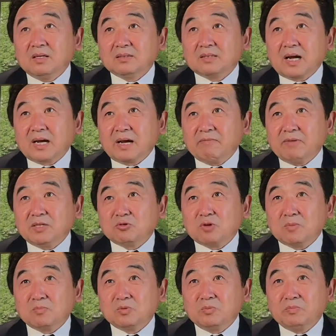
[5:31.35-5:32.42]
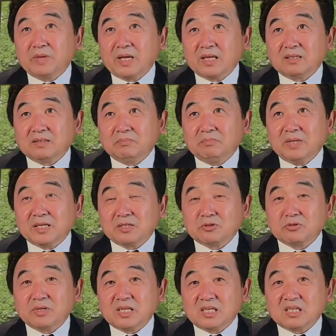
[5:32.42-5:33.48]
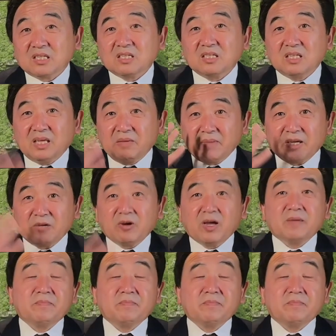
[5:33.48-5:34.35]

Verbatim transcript: 大概为川普免免税四亿美元。